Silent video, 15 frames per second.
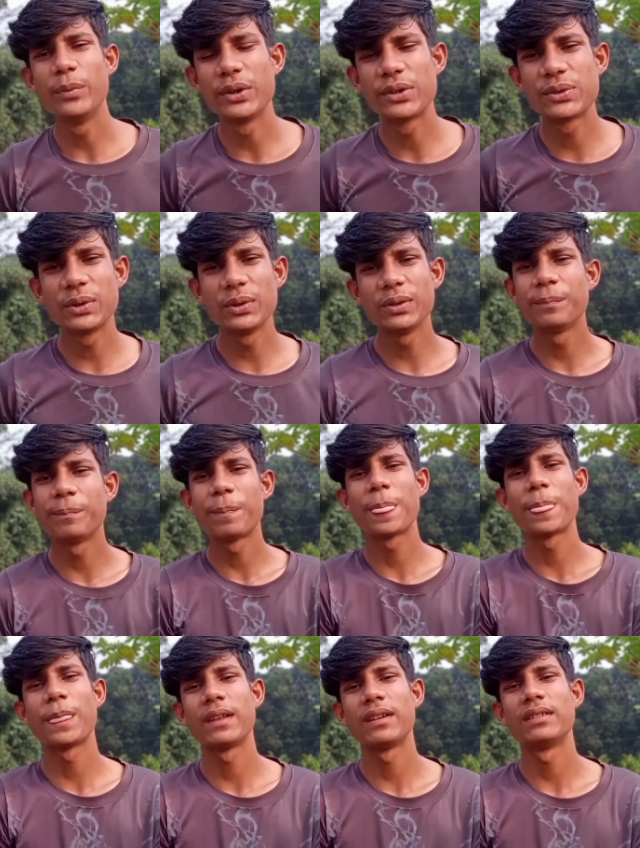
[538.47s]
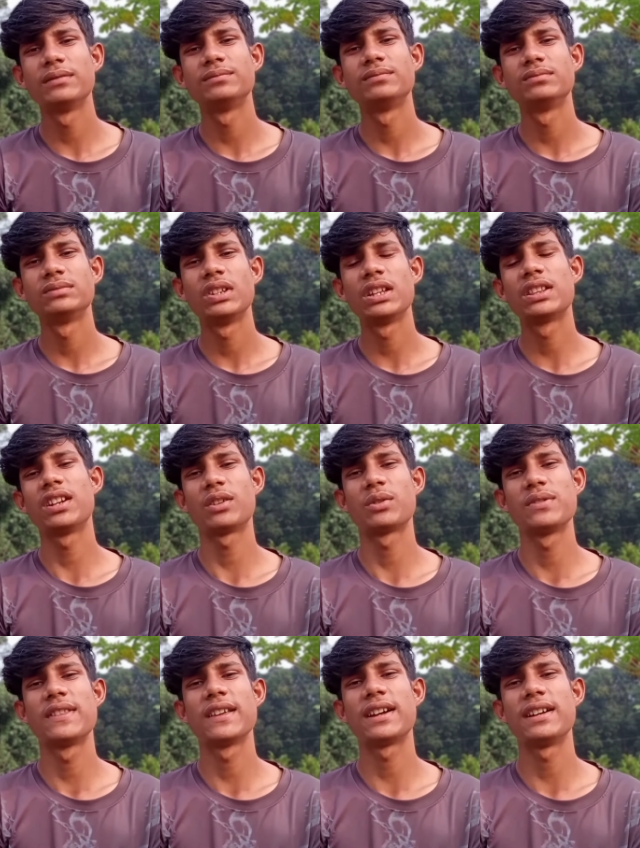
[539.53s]
अब दोस्तों इतना
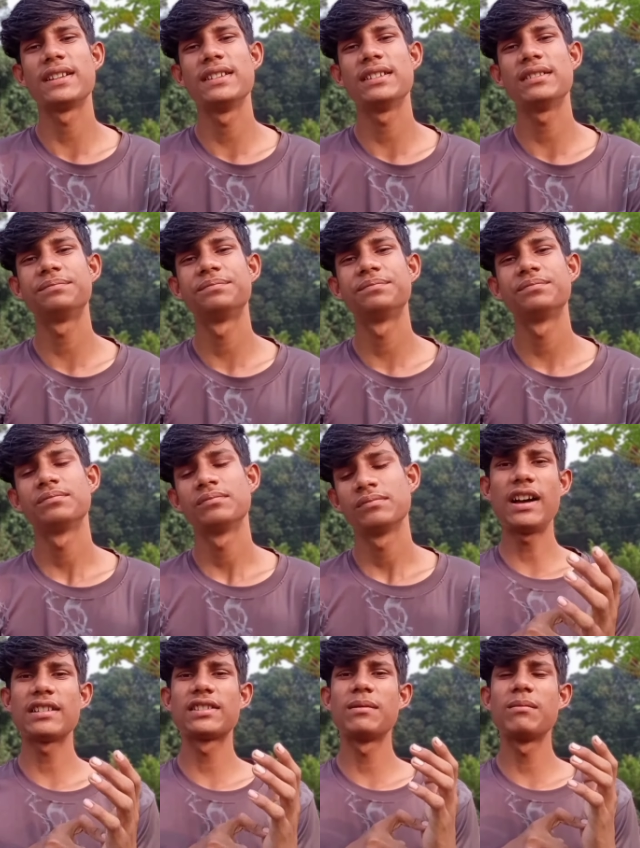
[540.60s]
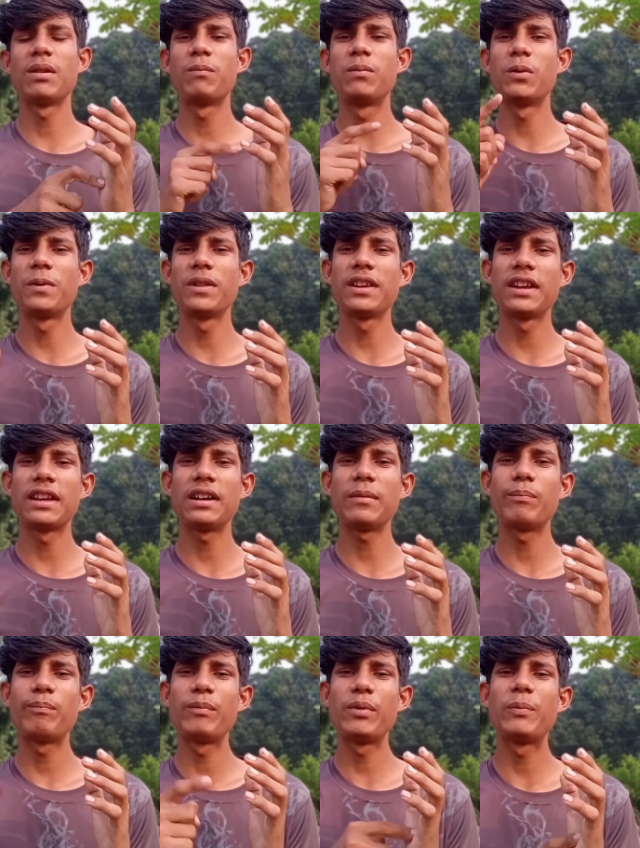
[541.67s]
कुछ दिखा दिया यहाँ से मैं पुपड़ी गया
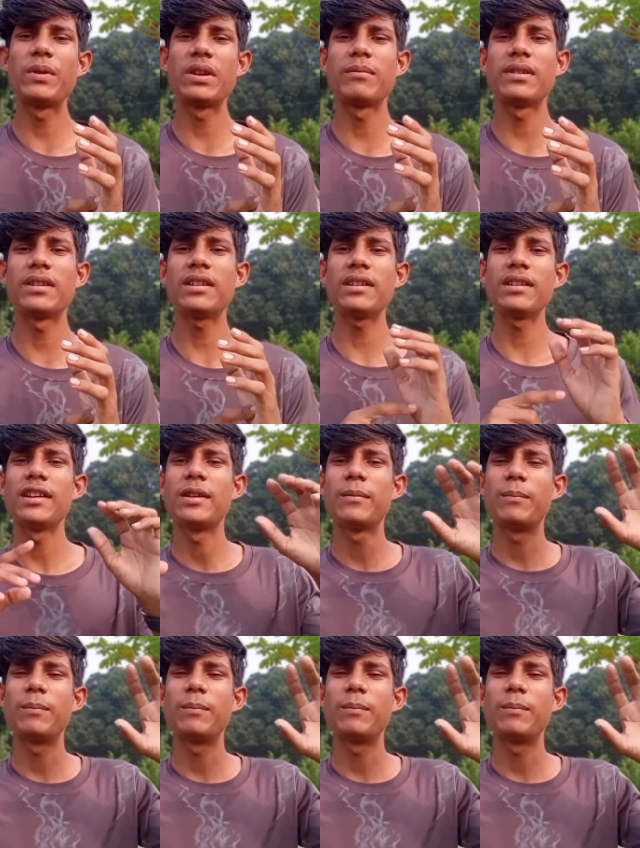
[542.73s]
पुपड़ी में